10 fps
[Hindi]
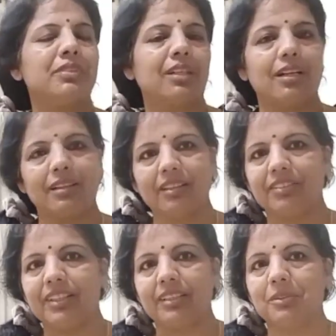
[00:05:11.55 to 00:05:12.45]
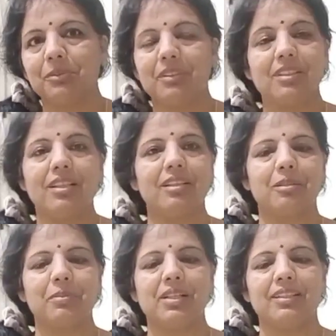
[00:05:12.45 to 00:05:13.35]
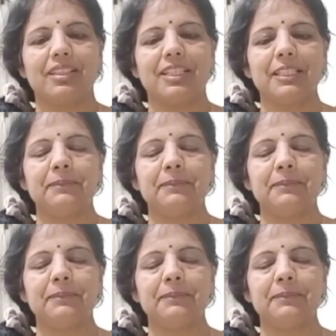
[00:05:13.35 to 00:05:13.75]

काट के फेंक लूँ इतनी गर्मी लग रही है